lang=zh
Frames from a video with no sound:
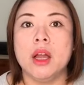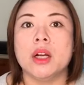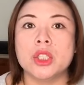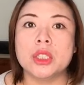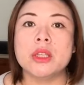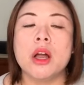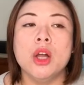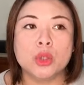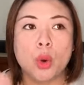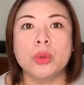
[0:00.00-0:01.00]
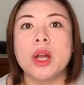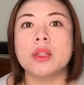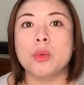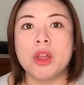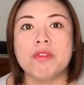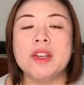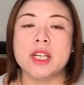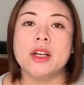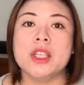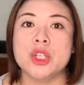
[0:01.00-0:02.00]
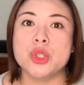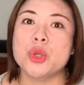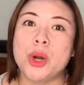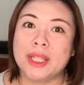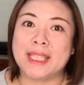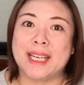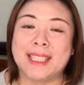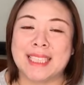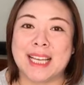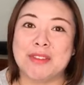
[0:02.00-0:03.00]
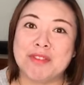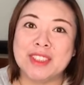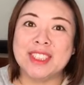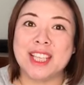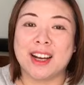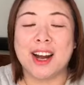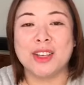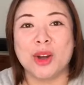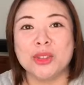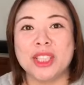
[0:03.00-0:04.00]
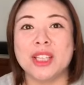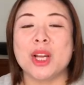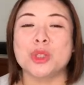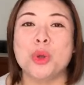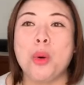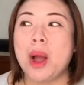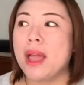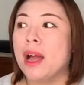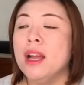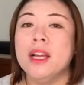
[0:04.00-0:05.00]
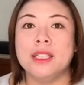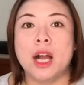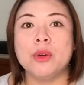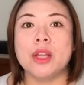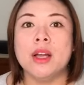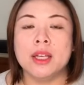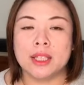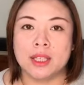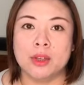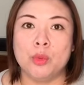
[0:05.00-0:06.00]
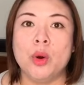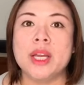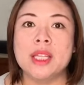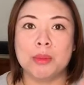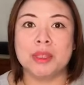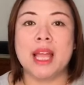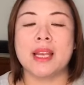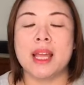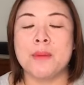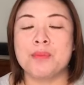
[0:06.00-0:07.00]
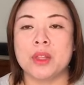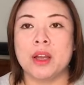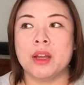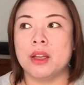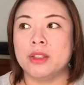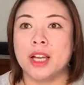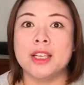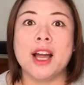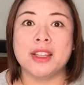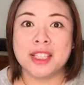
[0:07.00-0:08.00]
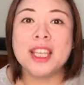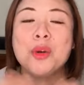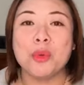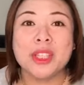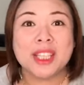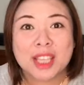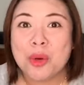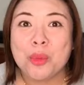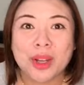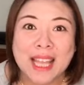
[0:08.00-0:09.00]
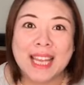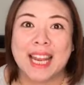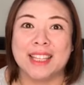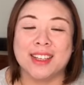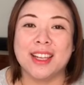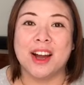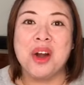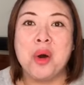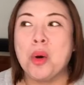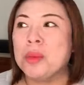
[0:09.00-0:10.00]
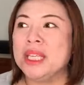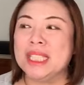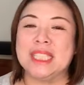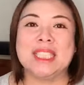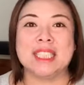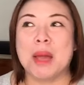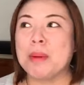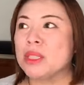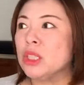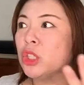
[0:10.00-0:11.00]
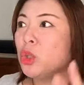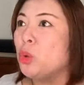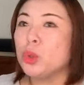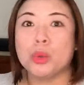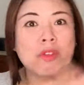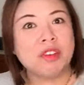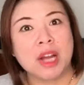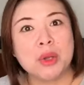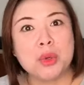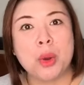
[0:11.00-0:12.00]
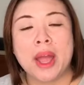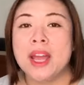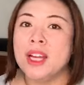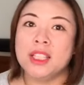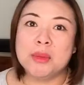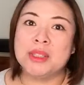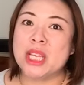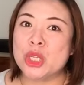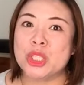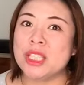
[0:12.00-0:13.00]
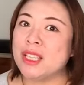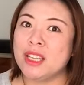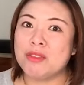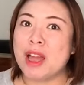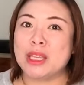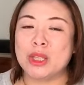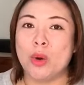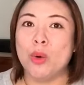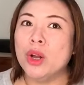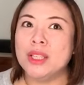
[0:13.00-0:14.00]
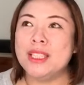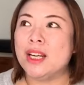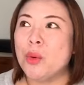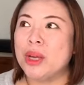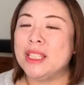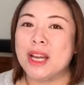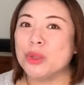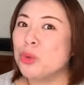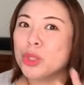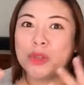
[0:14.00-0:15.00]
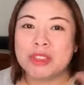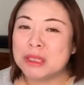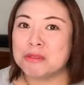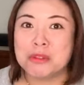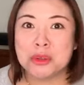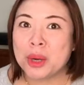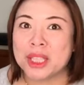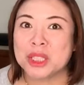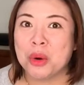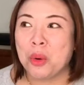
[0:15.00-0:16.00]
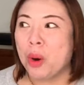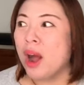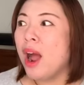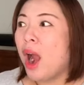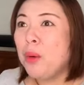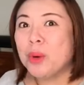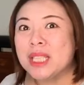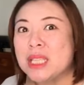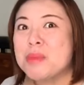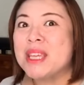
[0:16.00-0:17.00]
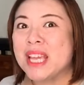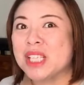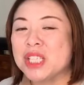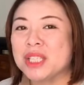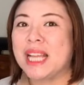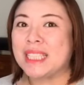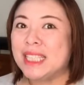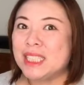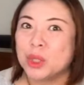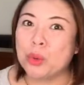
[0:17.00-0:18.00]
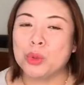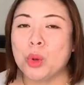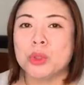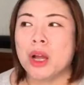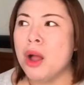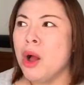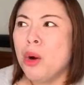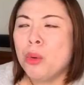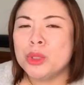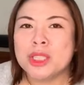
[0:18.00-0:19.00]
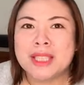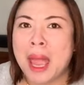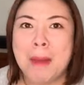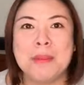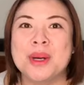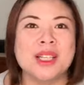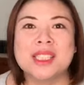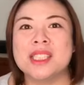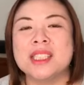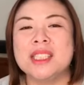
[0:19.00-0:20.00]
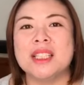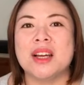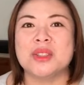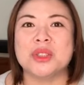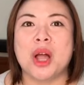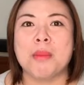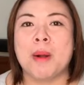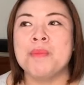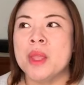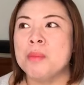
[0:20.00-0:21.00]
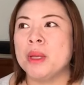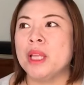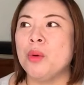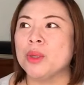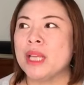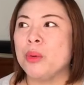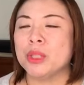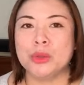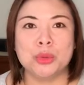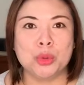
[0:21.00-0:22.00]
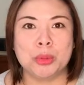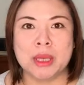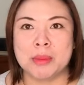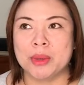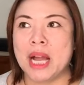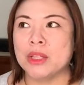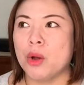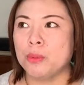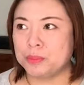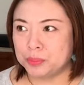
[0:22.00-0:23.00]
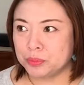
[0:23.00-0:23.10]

可是呢，同样的，我也非常 enjoy 在和大家分享啊、聊天啊、说话呀。然后呢，呃，我给你们带来呃能量，你给你给我带来能量，我们一起来把自己的生活都过非常愉快。你们在世界的另外一头，也和我一样都过着幸福愉快的生活，而我在这边也是大家一起互动着，我觉得太不可思议了，你知道吗？每当我在我的 YouTube 上面，我看到。